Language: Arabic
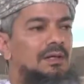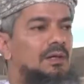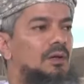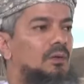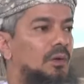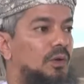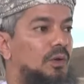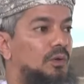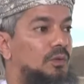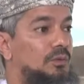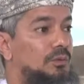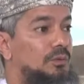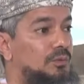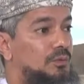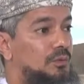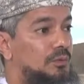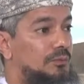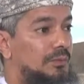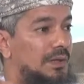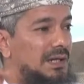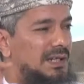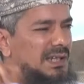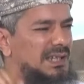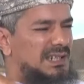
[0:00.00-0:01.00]

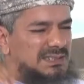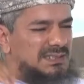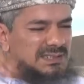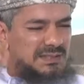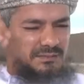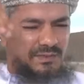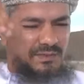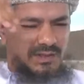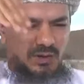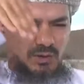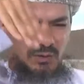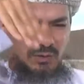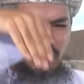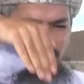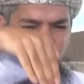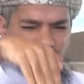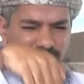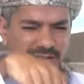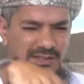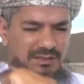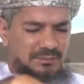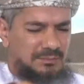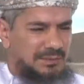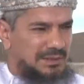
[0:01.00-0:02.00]
وكنتم على شفا
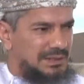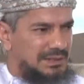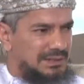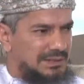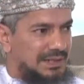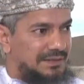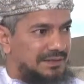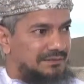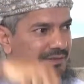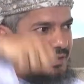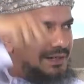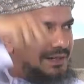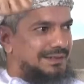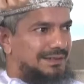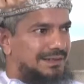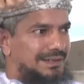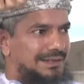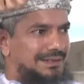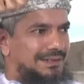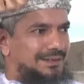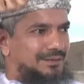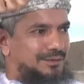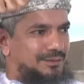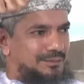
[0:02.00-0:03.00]
حفرة من النار
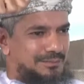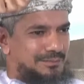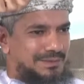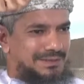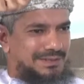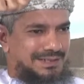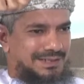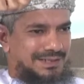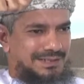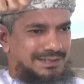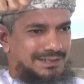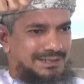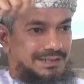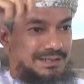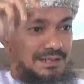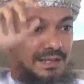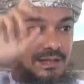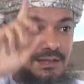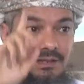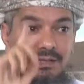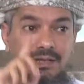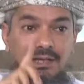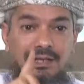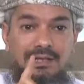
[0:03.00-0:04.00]
فأنقذكم منها
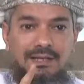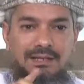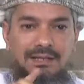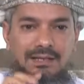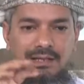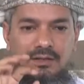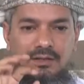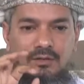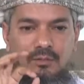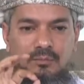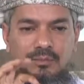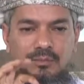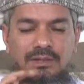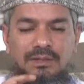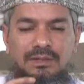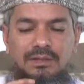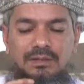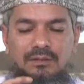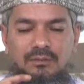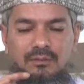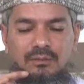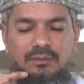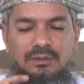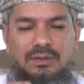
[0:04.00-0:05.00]
كذلك
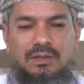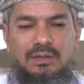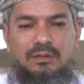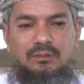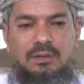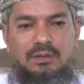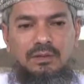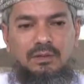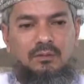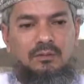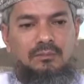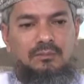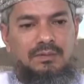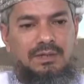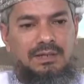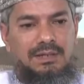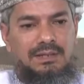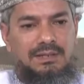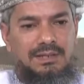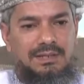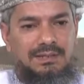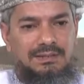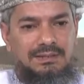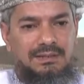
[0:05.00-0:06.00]
يبين الله لكم
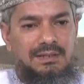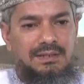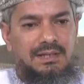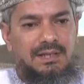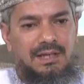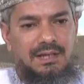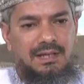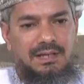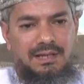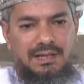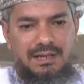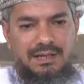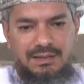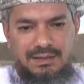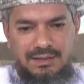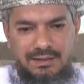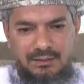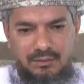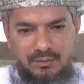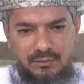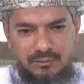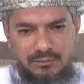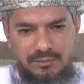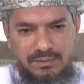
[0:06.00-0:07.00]
آياته
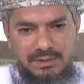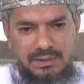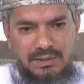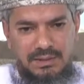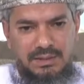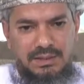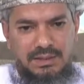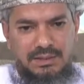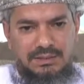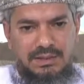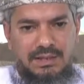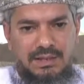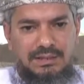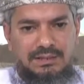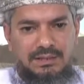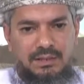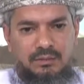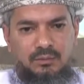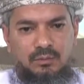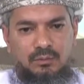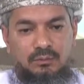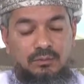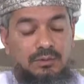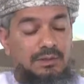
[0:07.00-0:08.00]
لعلكم
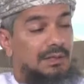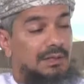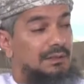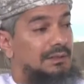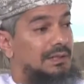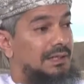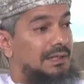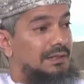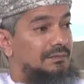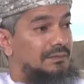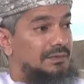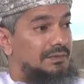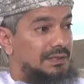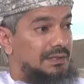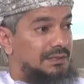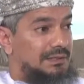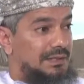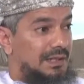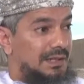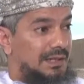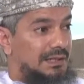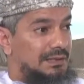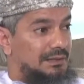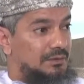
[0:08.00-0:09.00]
تهتدون ونحن نعرف أن
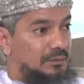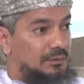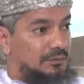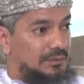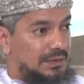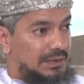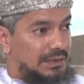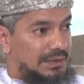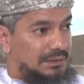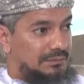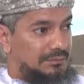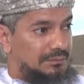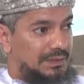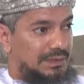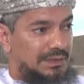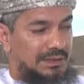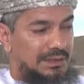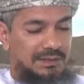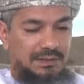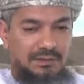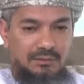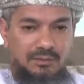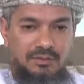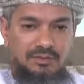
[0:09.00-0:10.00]
التقدم العلمي
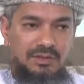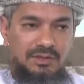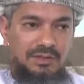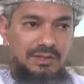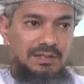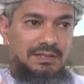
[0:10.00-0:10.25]
الذي وصل